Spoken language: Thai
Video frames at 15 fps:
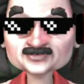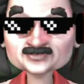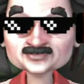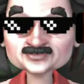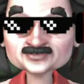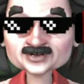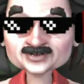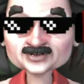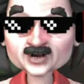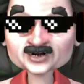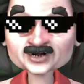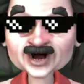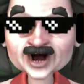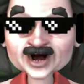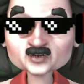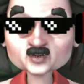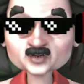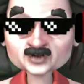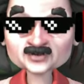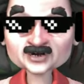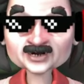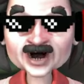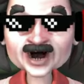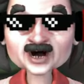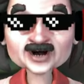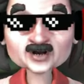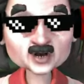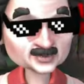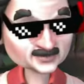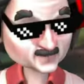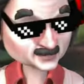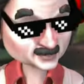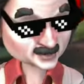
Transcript: เขียวใจอู้ดูมันไหลนอกนี่เพื่อน